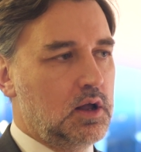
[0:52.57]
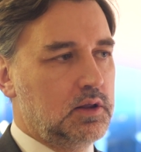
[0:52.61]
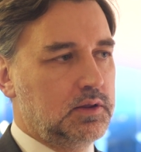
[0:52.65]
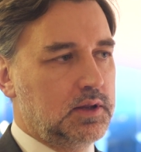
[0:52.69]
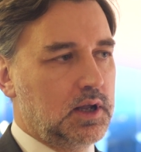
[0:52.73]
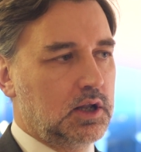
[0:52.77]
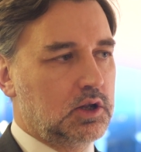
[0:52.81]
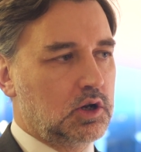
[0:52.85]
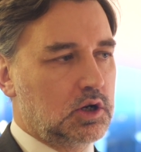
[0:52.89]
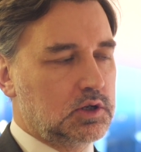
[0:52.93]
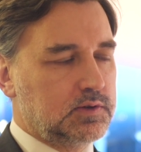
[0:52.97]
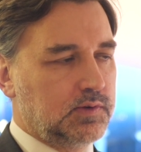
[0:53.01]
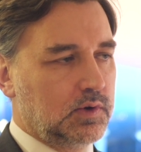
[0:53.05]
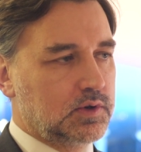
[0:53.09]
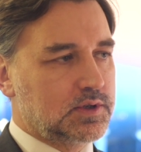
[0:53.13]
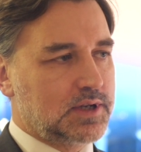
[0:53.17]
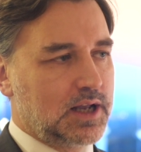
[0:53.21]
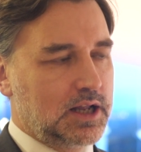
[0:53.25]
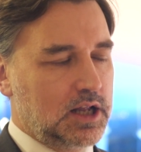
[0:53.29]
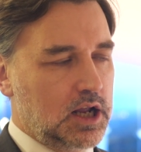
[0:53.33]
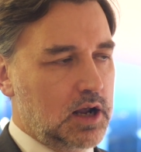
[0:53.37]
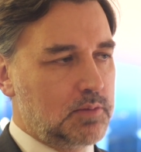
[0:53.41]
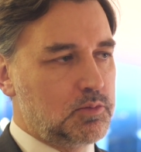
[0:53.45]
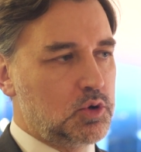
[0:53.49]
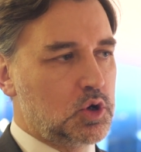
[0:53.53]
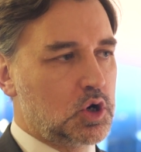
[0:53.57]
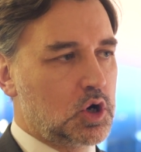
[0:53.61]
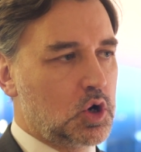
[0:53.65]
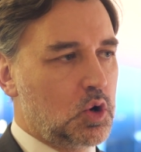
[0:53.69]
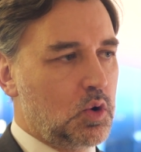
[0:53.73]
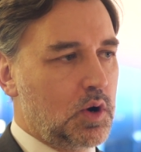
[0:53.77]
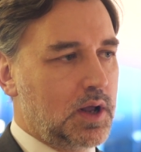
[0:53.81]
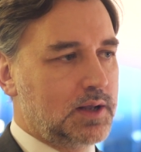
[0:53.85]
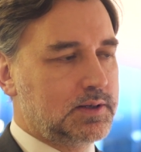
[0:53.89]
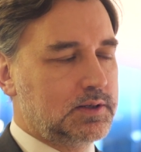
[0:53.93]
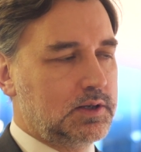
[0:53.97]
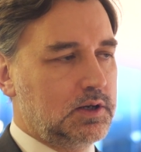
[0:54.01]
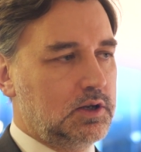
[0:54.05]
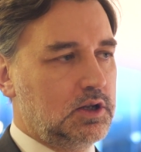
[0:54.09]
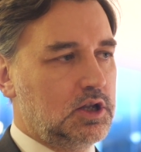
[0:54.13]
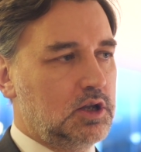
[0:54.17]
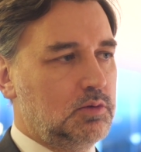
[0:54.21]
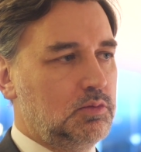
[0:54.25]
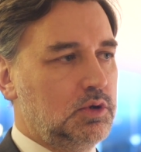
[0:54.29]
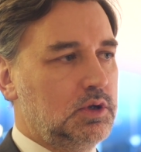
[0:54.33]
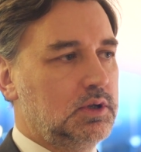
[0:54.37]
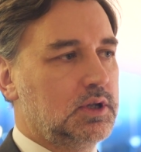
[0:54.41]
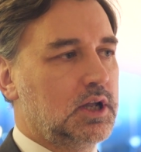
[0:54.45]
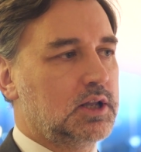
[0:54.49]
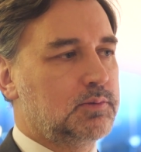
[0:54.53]
nad rozwiązaniami
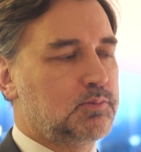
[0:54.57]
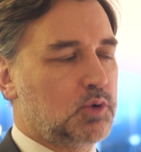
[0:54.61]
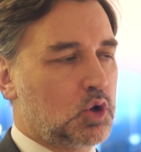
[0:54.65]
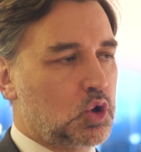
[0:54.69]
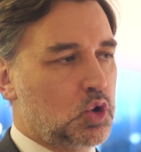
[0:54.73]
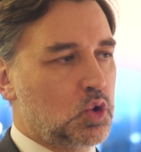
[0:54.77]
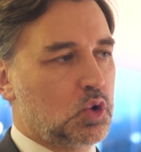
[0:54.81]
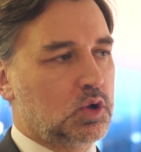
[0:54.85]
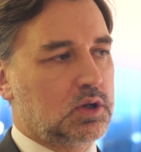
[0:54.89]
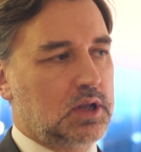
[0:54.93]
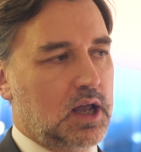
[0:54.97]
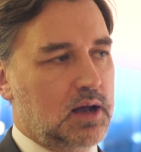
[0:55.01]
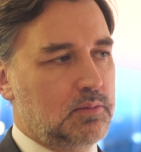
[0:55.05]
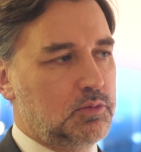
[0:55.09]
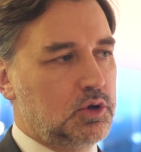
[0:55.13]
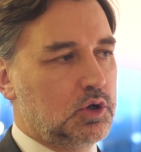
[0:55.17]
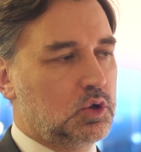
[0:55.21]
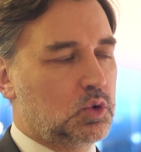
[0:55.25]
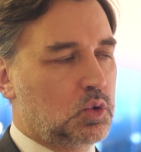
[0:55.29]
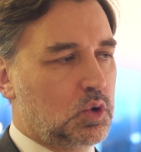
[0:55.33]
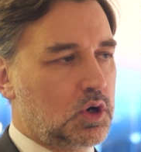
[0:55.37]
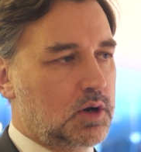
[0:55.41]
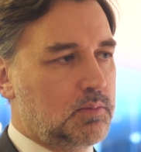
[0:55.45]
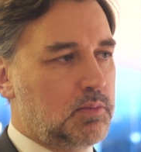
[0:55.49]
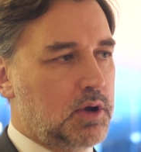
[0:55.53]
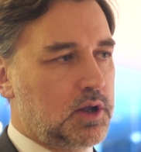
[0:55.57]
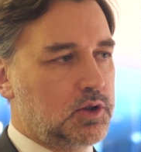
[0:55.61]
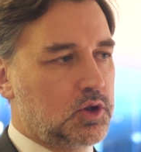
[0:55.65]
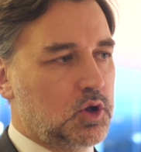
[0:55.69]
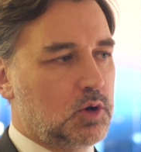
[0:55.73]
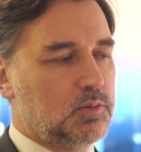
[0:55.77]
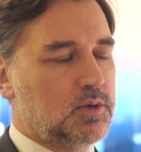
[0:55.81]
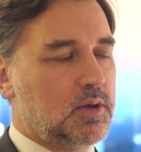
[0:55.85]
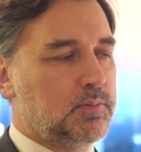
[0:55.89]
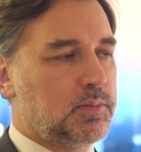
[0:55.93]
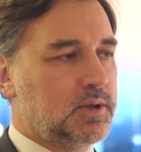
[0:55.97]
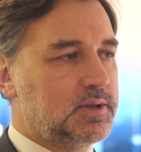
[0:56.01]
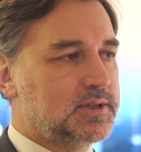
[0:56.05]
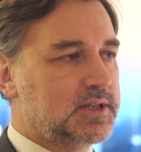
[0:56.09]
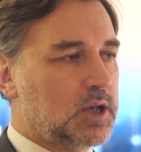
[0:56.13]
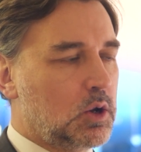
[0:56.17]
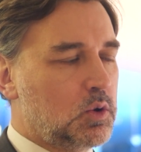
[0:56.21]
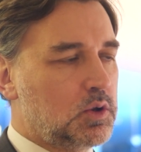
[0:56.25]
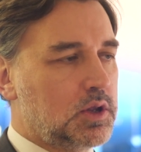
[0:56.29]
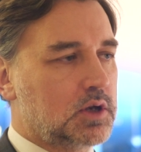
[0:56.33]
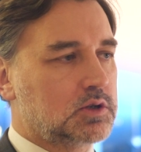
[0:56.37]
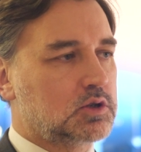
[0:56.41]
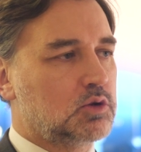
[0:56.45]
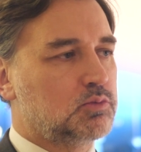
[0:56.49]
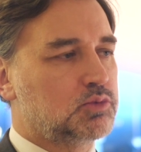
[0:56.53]
regulacyjnymi, nad produktami, które będą
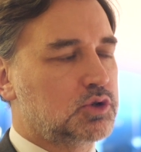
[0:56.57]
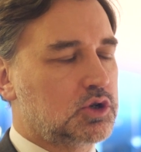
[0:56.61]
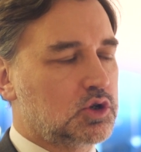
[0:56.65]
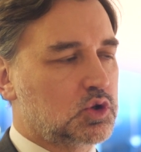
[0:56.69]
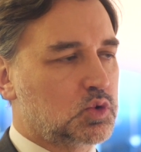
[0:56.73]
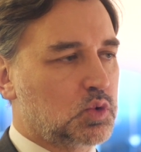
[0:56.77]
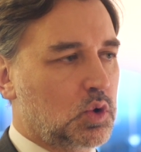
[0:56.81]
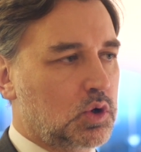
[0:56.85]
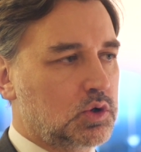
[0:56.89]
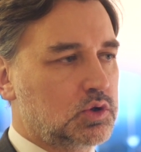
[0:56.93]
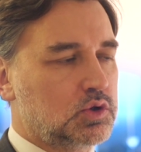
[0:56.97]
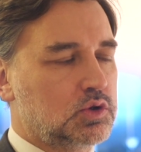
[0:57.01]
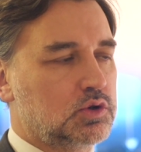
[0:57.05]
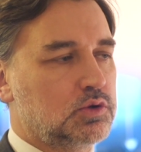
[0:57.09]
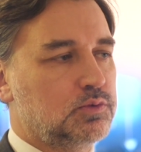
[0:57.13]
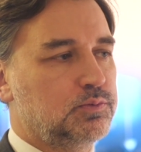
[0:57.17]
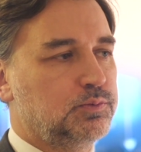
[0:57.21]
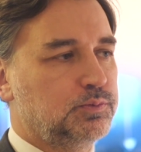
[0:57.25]
napędzały naszą przyszłość.